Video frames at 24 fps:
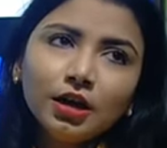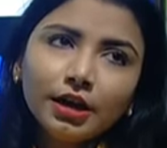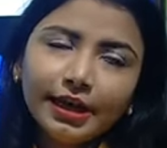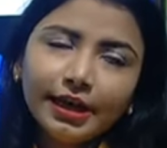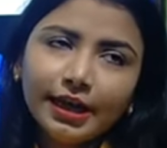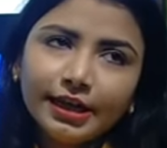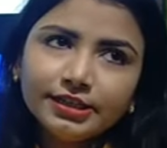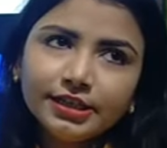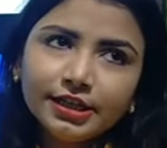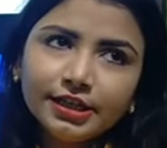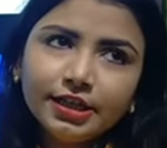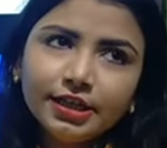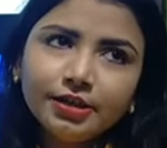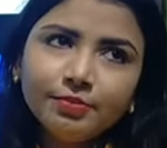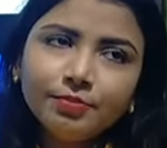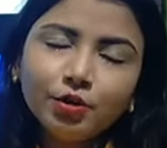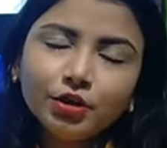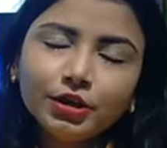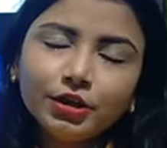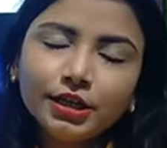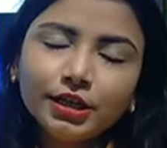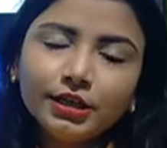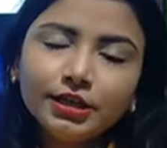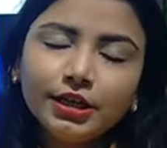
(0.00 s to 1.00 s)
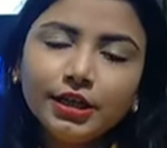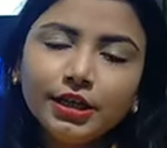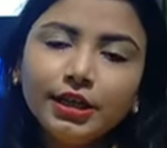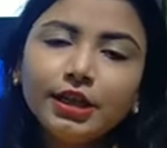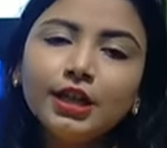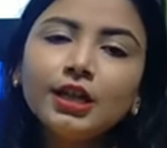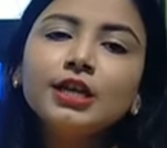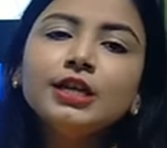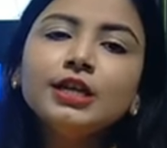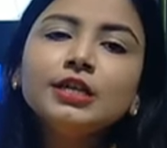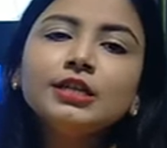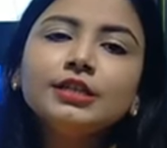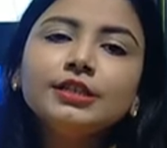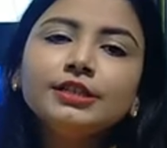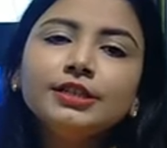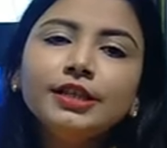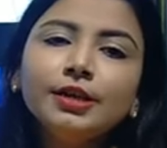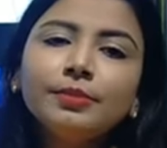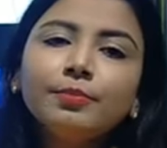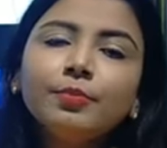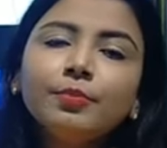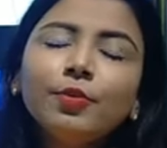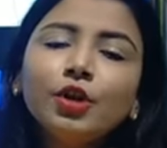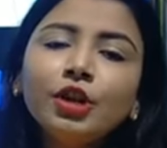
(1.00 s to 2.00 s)
রাসায়নিক পদার্থের যে
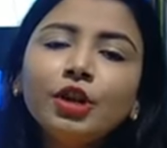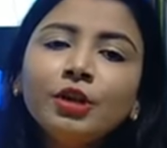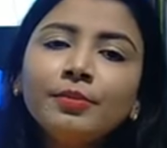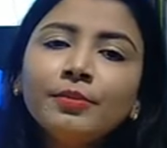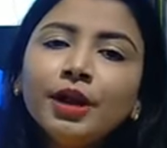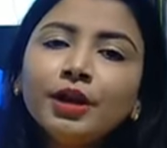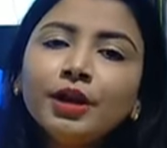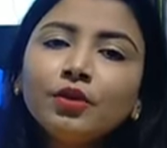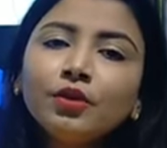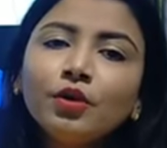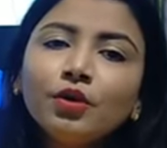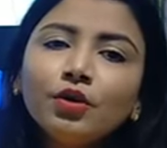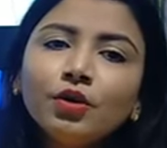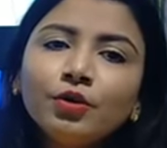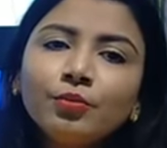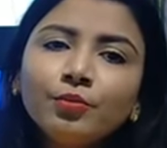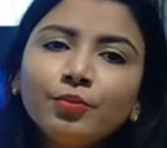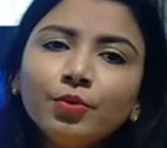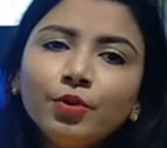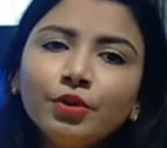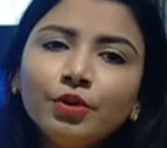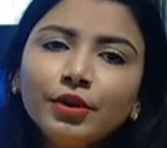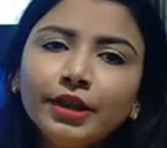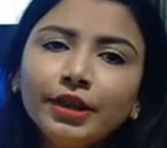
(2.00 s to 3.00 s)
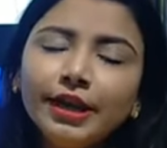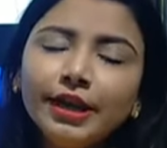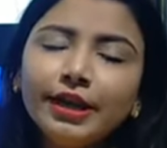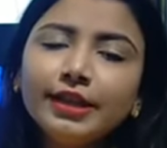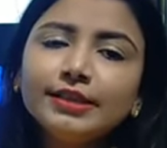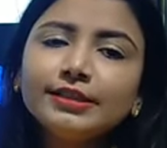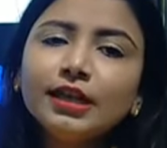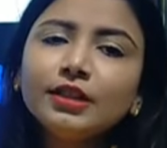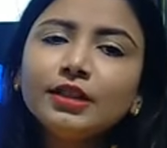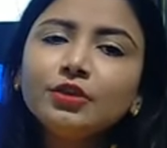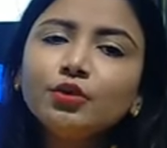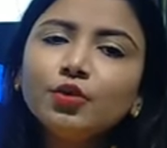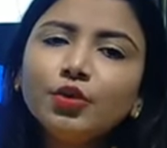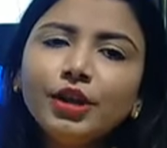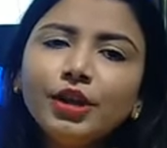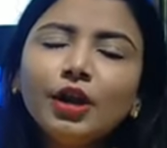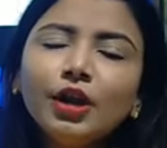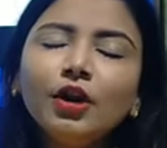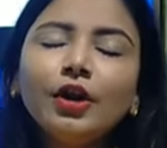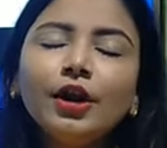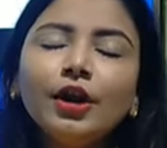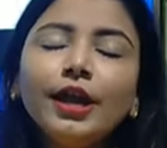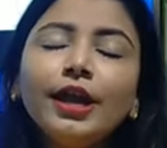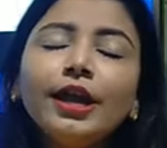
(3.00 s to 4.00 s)
পলিমারকরণ প্রক্রিয়ায় যা তৈরি
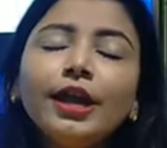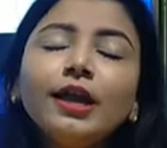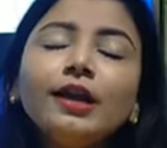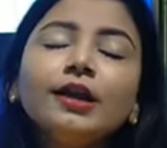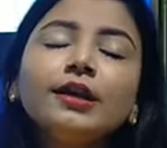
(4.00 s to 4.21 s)
হয়